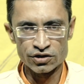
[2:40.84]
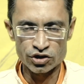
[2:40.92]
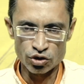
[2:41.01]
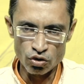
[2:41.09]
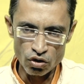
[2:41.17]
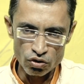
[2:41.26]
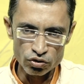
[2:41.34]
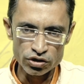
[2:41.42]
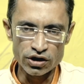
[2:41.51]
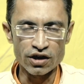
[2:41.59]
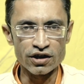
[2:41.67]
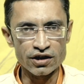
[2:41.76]
श्लोक
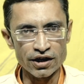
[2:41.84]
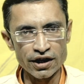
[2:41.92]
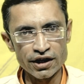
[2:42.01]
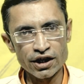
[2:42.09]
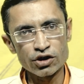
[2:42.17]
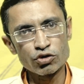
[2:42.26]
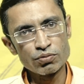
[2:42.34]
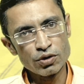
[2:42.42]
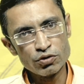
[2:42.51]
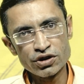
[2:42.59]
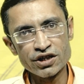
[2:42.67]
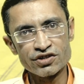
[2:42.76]
उद्धरण करेंगे तो
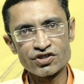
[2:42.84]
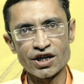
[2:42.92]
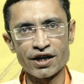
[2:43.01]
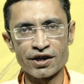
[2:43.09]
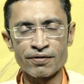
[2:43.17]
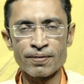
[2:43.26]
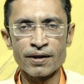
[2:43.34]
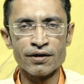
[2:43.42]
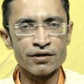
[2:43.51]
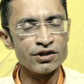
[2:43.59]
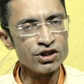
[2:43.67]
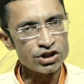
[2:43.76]
बहुत ही अच्छा है
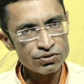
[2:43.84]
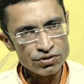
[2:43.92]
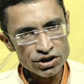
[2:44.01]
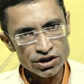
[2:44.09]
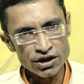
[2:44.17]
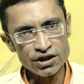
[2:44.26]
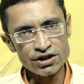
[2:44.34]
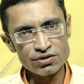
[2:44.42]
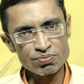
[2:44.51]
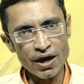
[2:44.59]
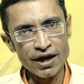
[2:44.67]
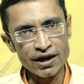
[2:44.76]
इस विषय इस
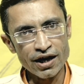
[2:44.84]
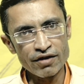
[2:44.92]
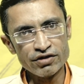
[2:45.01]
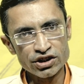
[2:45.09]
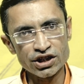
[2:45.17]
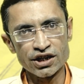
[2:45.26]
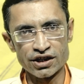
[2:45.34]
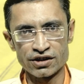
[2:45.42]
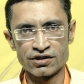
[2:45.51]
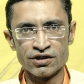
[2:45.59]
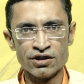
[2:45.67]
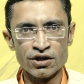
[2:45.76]
बार का विषय
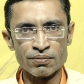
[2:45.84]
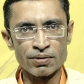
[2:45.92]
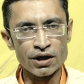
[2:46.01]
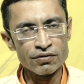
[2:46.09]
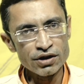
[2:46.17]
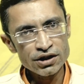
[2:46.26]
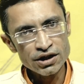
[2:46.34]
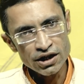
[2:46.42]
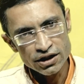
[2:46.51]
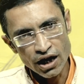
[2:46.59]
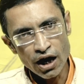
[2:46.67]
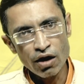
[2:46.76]
भगवत
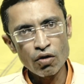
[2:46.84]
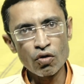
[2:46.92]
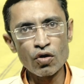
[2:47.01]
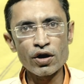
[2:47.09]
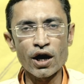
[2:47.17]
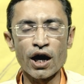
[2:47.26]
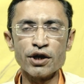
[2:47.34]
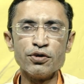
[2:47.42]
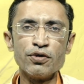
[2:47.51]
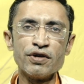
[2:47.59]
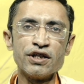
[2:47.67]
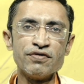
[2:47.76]
गीता और
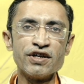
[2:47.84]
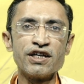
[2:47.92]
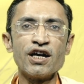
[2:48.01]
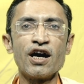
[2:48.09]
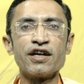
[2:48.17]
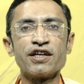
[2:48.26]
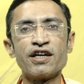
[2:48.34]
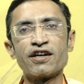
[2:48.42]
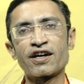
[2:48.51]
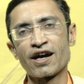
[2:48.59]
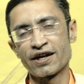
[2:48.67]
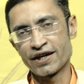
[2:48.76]
आयुर्वेद विज्ञान ये
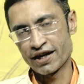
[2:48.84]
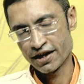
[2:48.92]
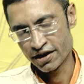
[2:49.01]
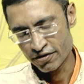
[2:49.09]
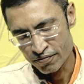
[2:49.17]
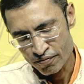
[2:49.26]
रखा गया है